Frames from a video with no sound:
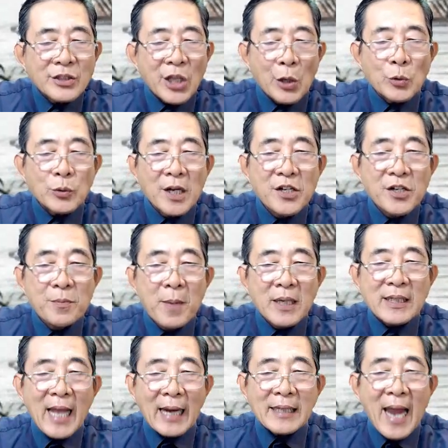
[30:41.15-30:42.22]
Tiểu thư
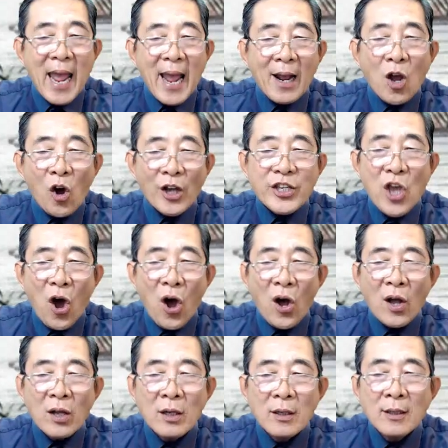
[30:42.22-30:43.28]
bên cạnh nàng hỏi
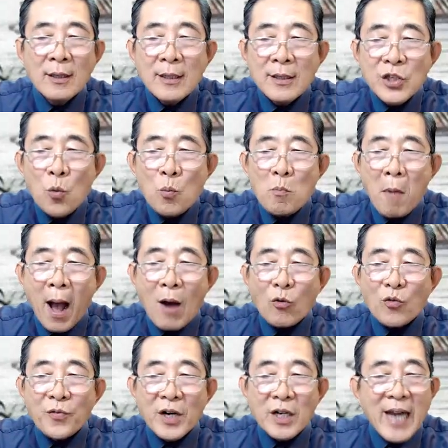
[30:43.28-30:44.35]
nhỏ, dung mạo
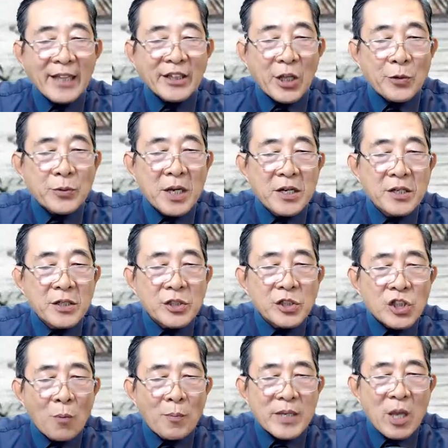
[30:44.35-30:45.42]
của Phượng Đại Tiểu Thư
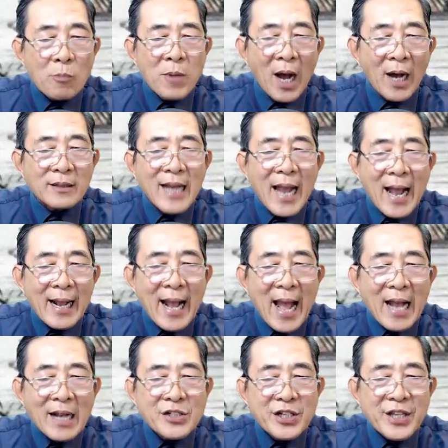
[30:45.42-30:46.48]
sao mà giống hệt ca
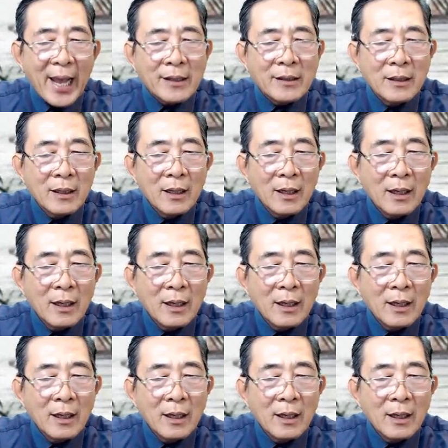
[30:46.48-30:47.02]
ca ngươi vậy?